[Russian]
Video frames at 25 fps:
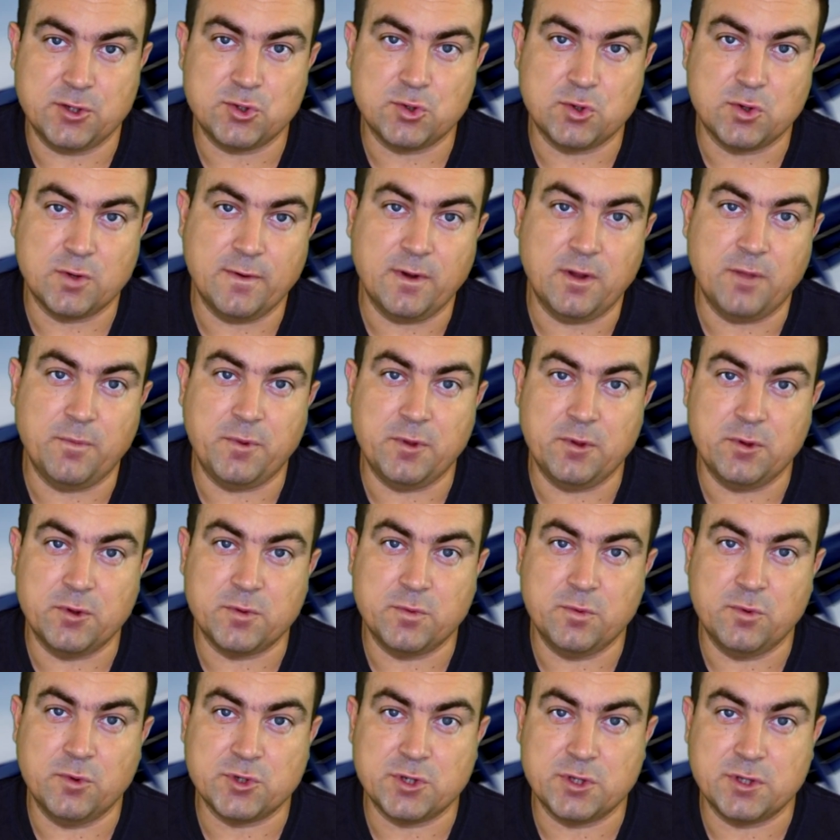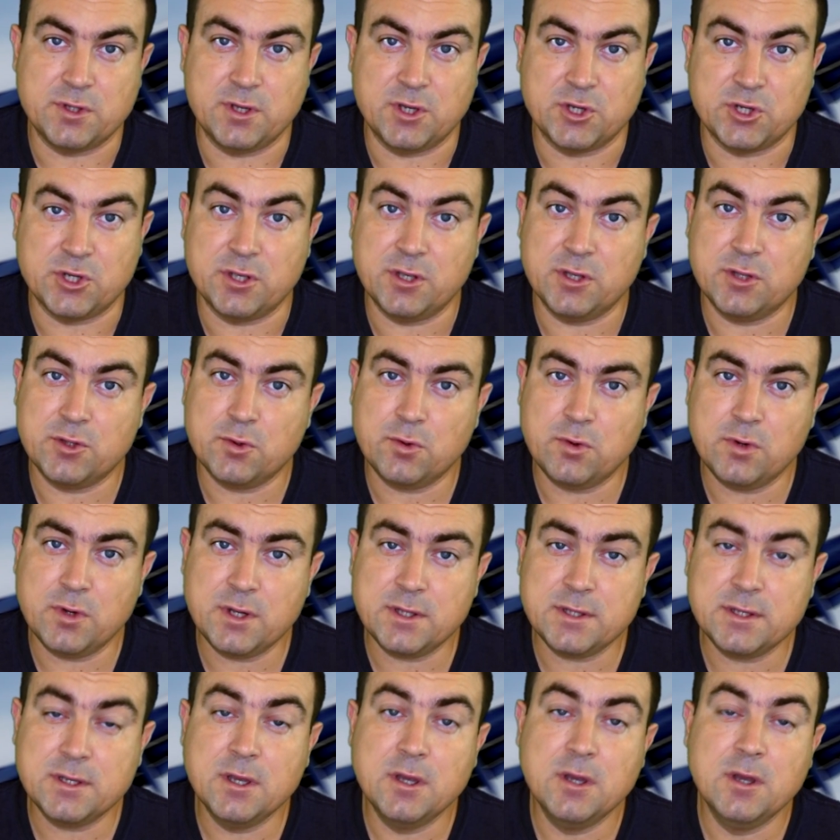Штурвал пилот может даже не
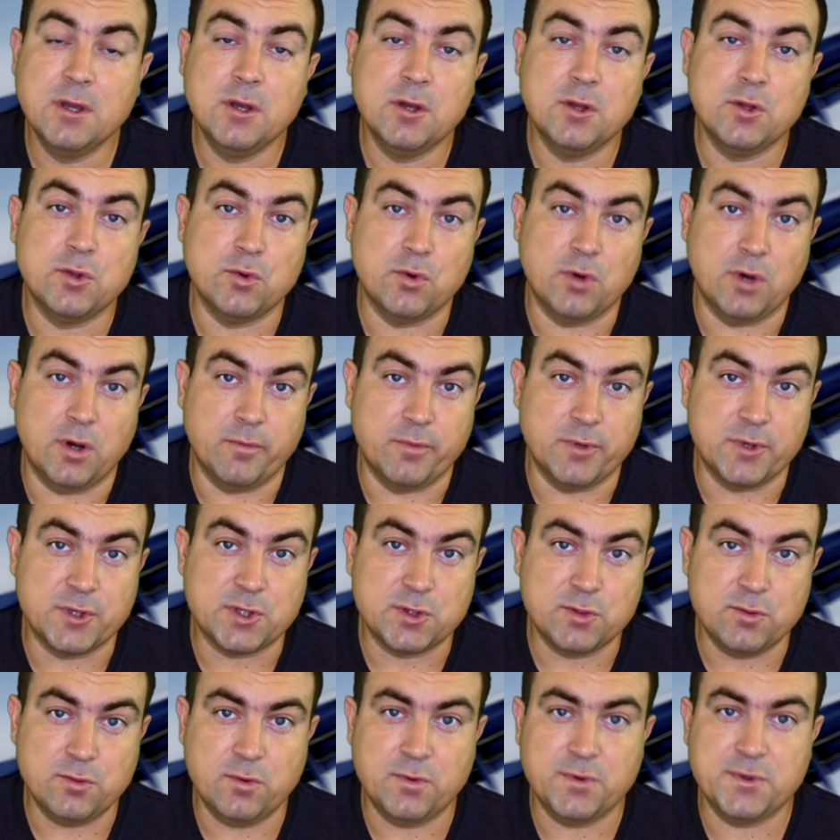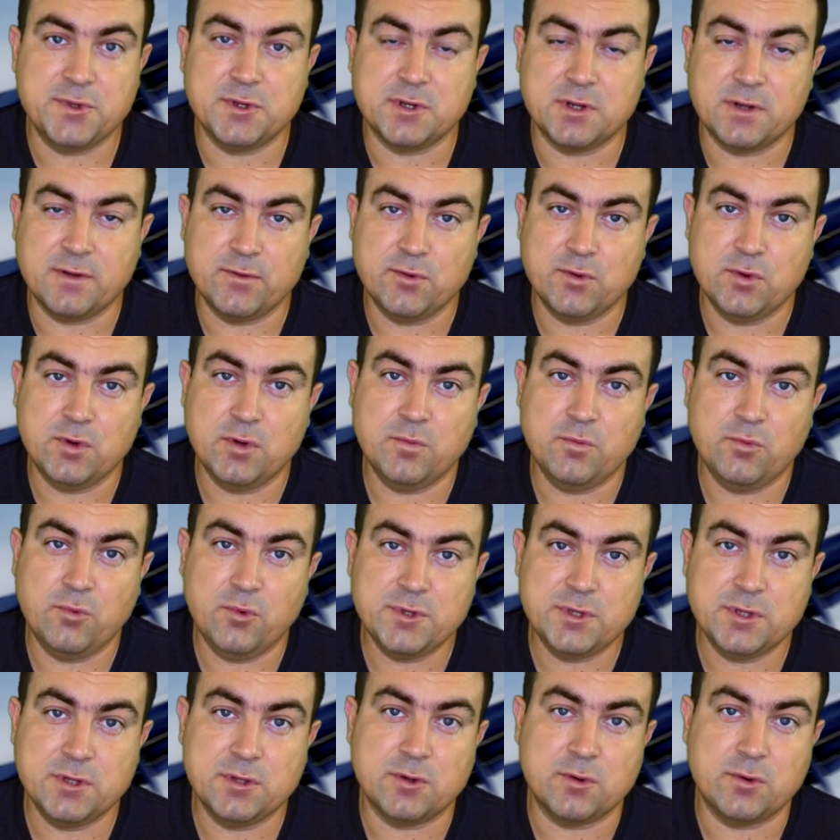трогать, но АБСУ все равно
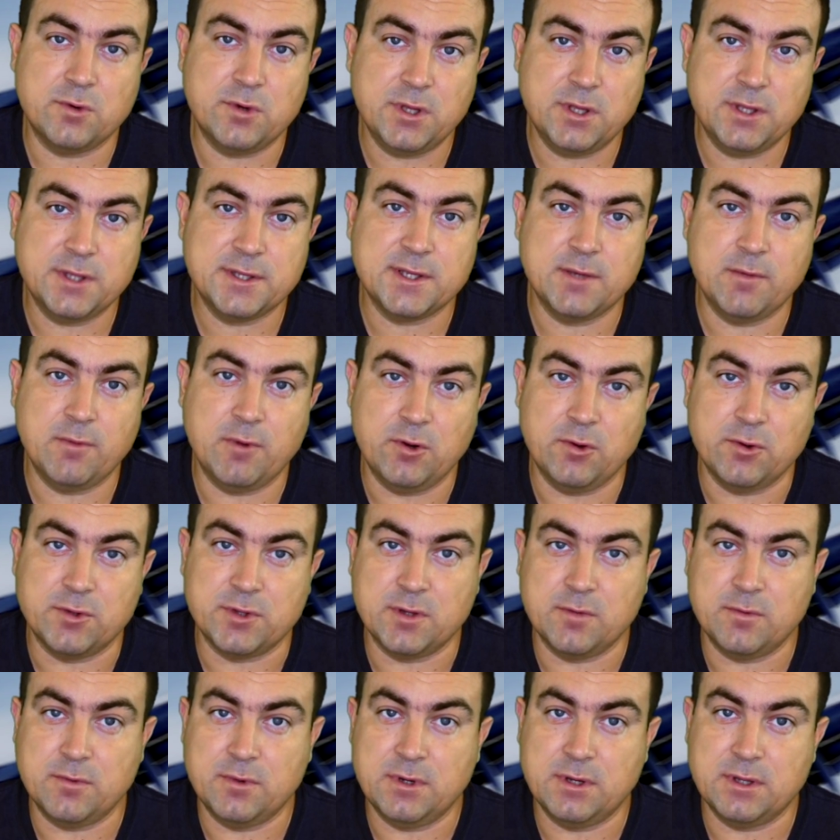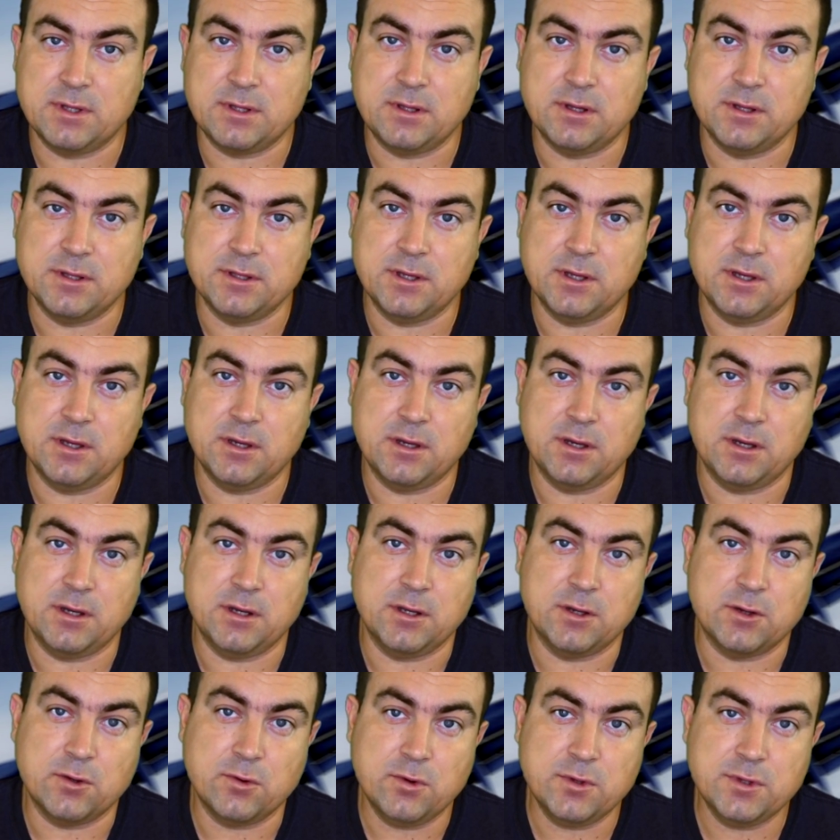будет рулить самолетом, отклоняя
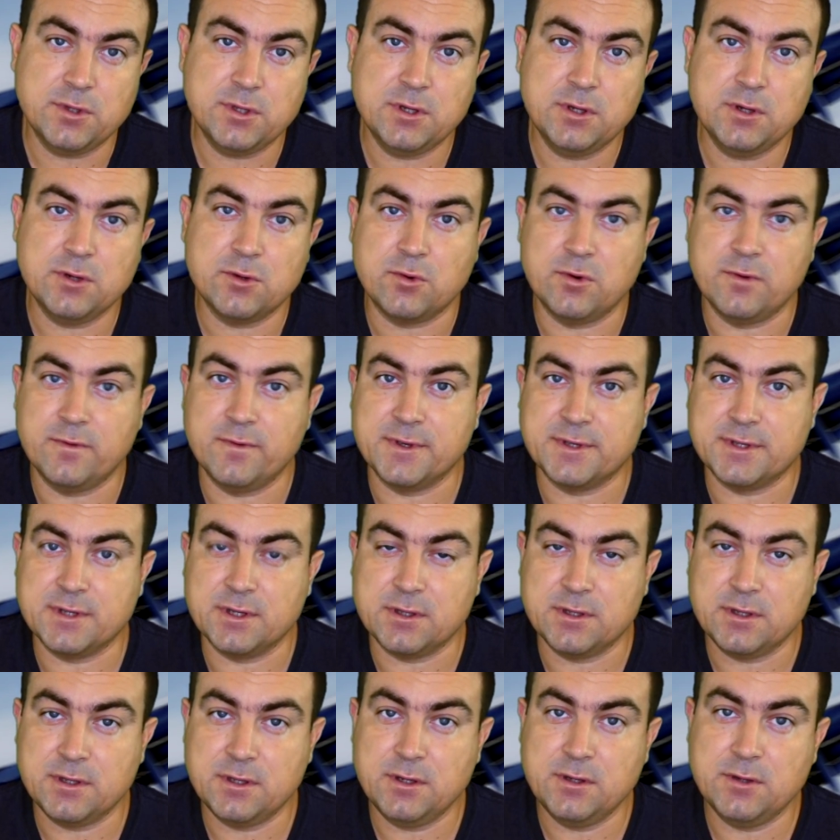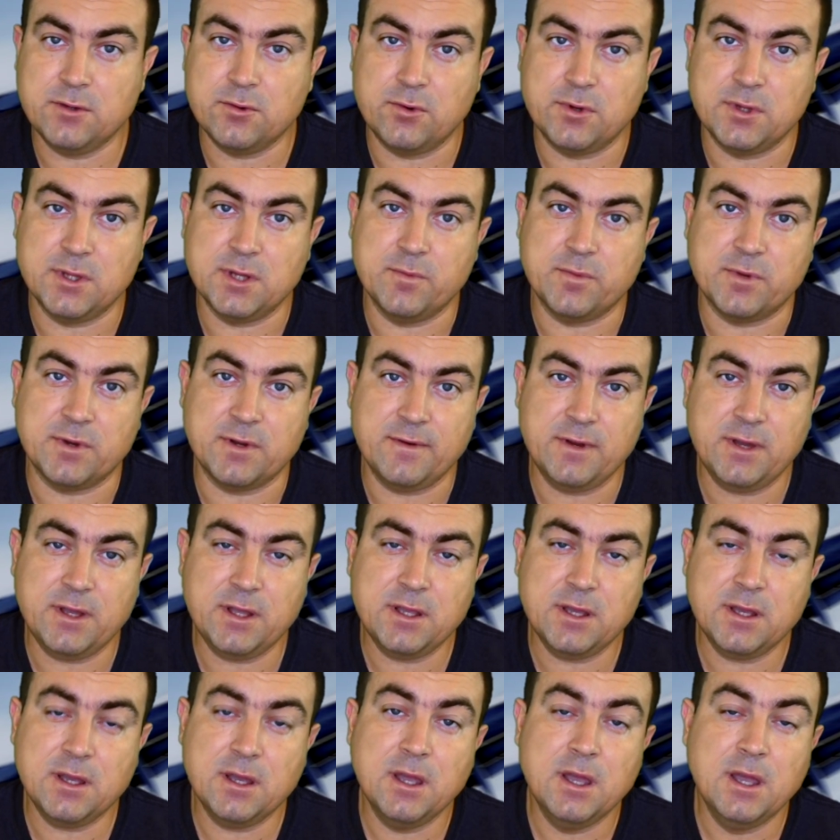элероны, руль высоты, руль
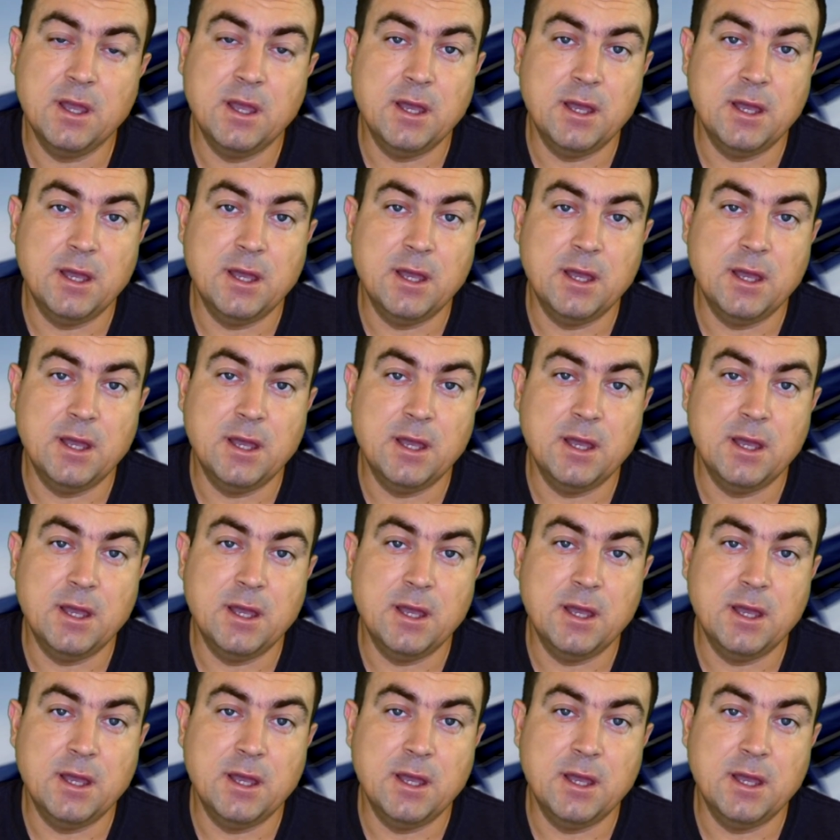направления,